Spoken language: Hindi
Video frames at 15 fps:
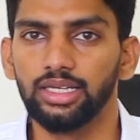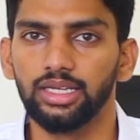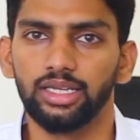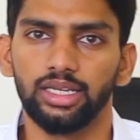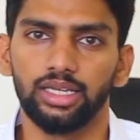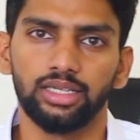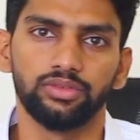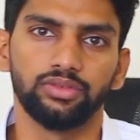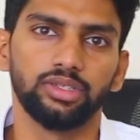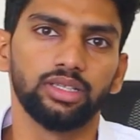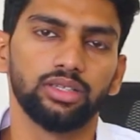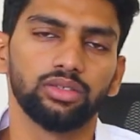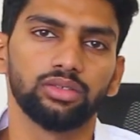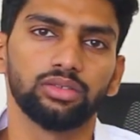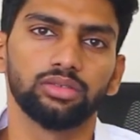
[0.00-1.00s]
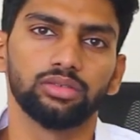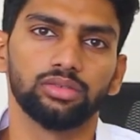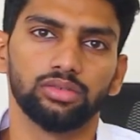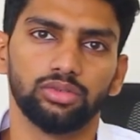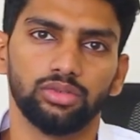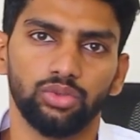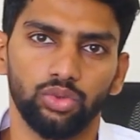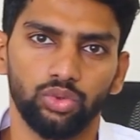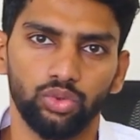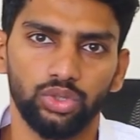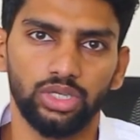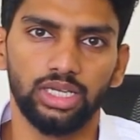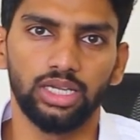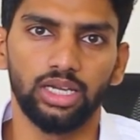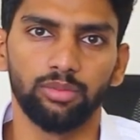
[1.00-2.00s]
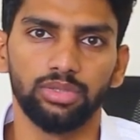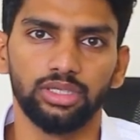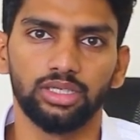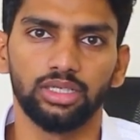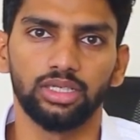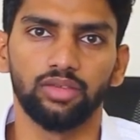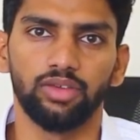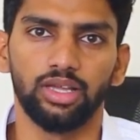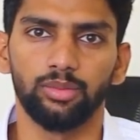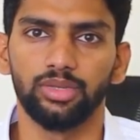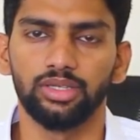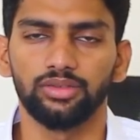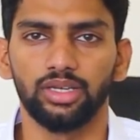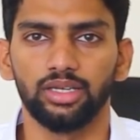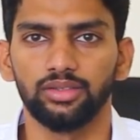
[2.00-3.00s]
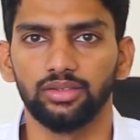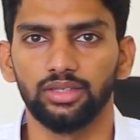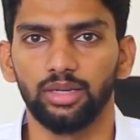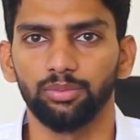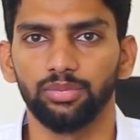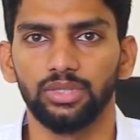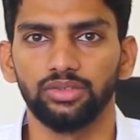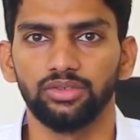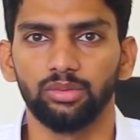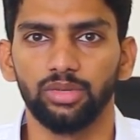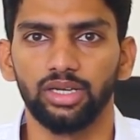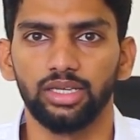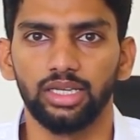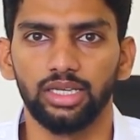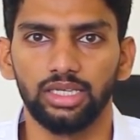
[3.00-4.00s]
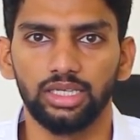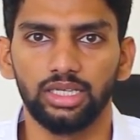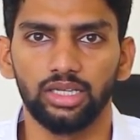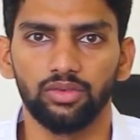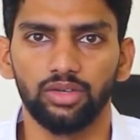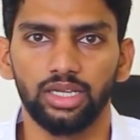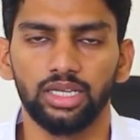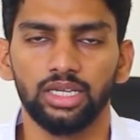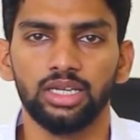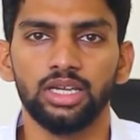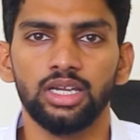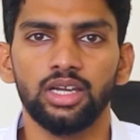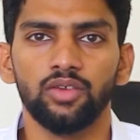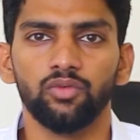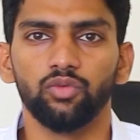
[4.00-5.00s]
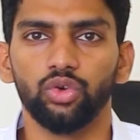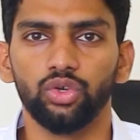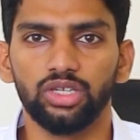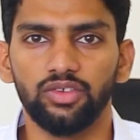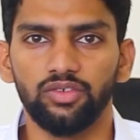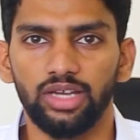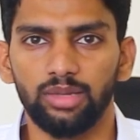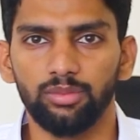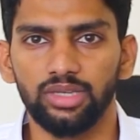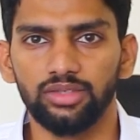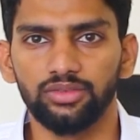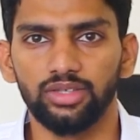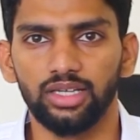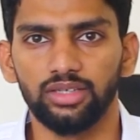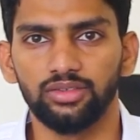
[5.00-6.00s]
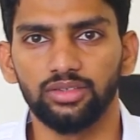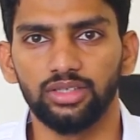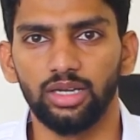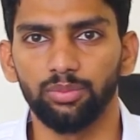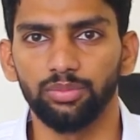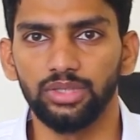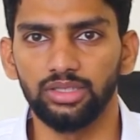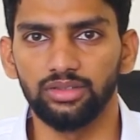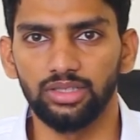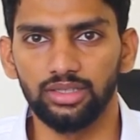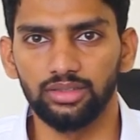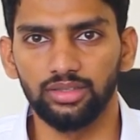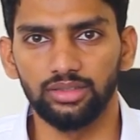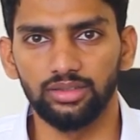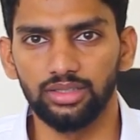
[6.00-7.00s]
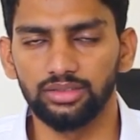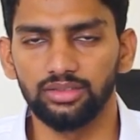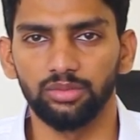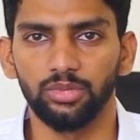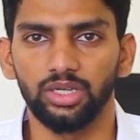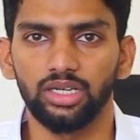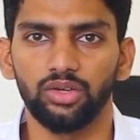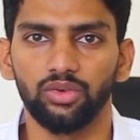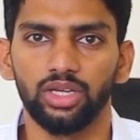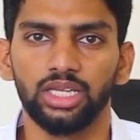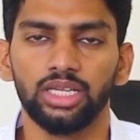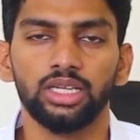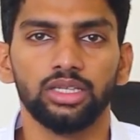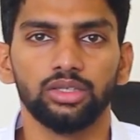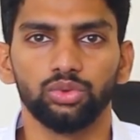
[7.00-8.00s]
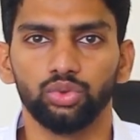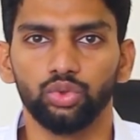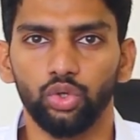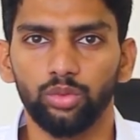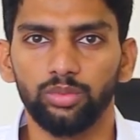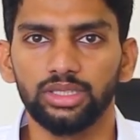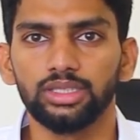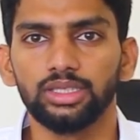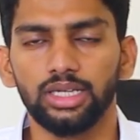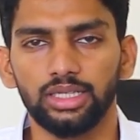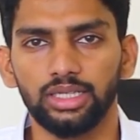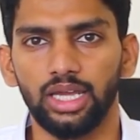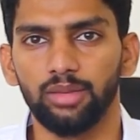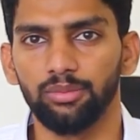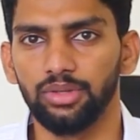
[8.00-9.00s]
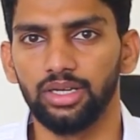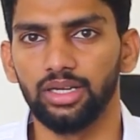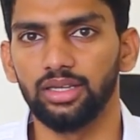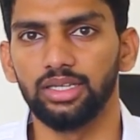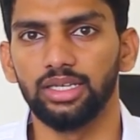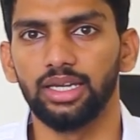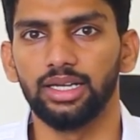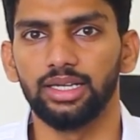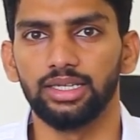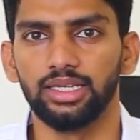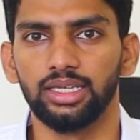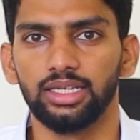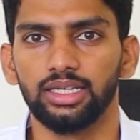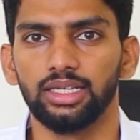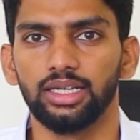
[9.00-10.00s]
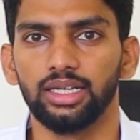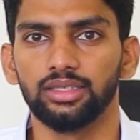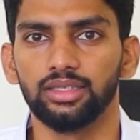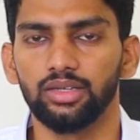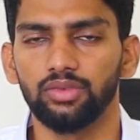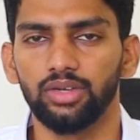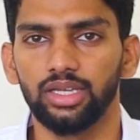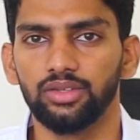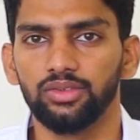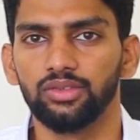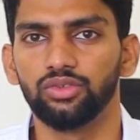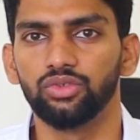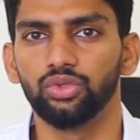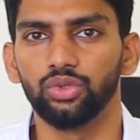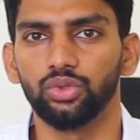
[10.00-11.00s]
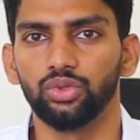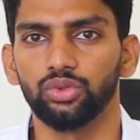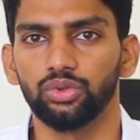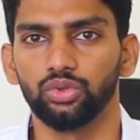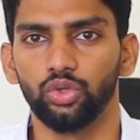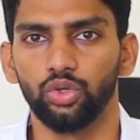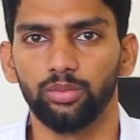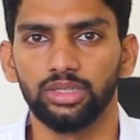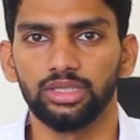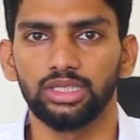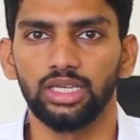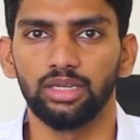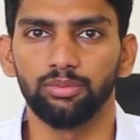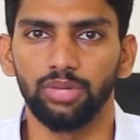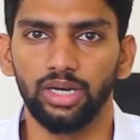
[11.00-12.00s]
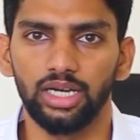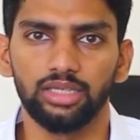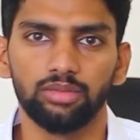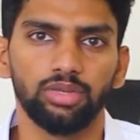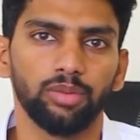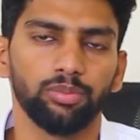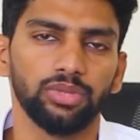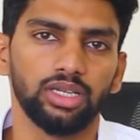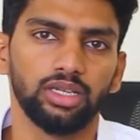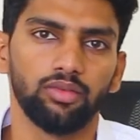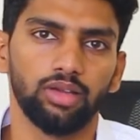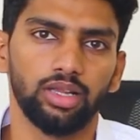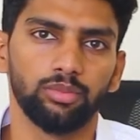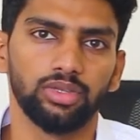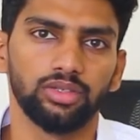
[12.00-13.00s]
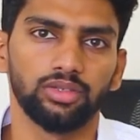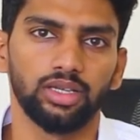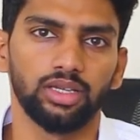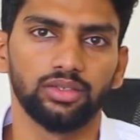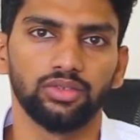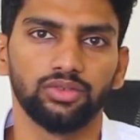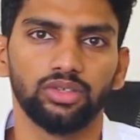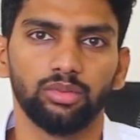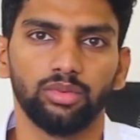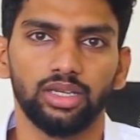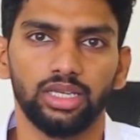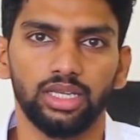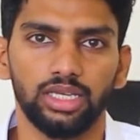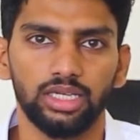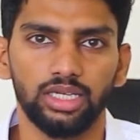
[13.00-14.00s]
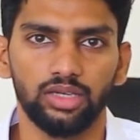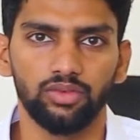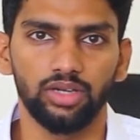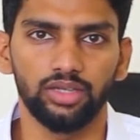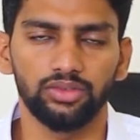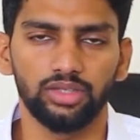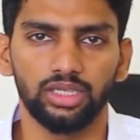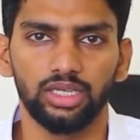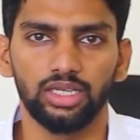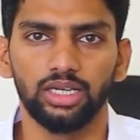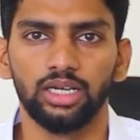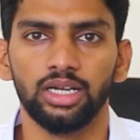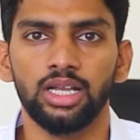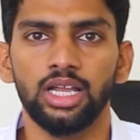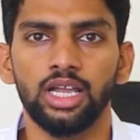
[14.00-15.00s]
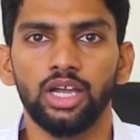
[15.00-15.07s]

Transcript: ले लिया है जिन लोगों ने अभी तक डेवलपमेंट चार्जेस अपने जमा नहीं करवाए वो डेवलपमेंट चार्जेस अपने जल्द से जल्द जमा करवाएं दो मंथ का टाइम पीरियड दिया है ए ने अदरवाइज जो दो मंथ के बाद भी अपने डेवलपमेंट चार्जेस जमा नहीं करवा सकेगा